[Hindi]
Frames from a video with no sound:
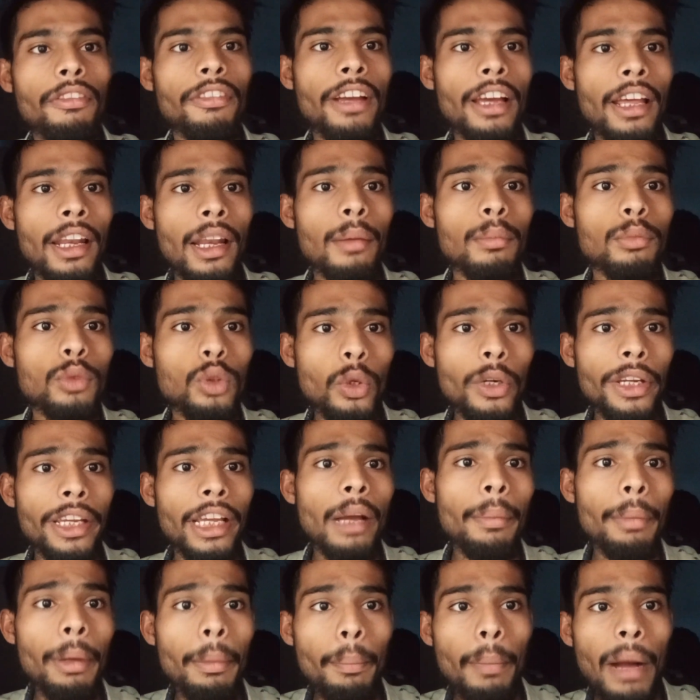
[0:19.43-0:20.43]
वैनम जो है
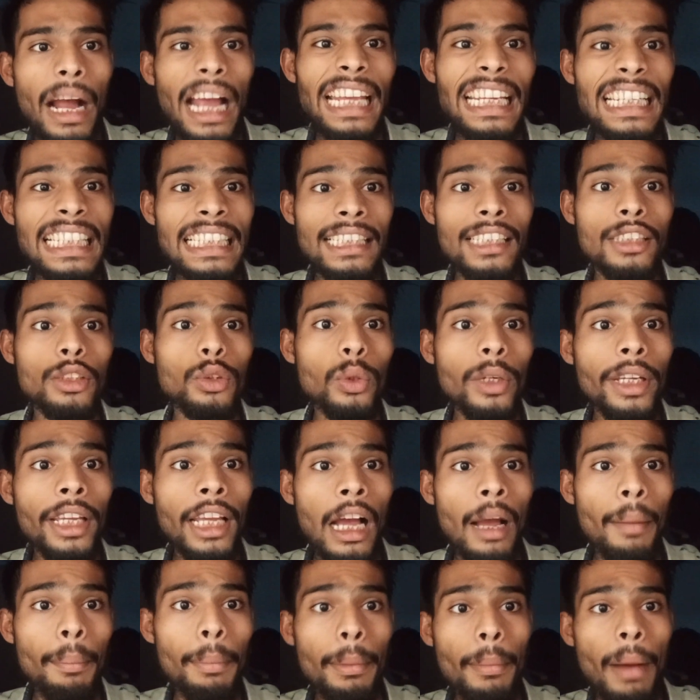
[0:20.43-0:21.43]
यहाँ पे बाइक से जो है
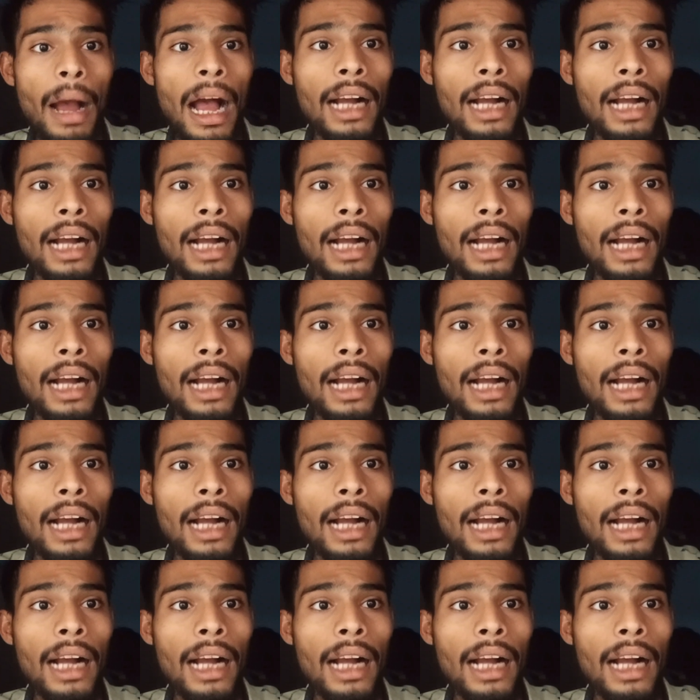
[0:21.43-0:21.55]
यहाँ पे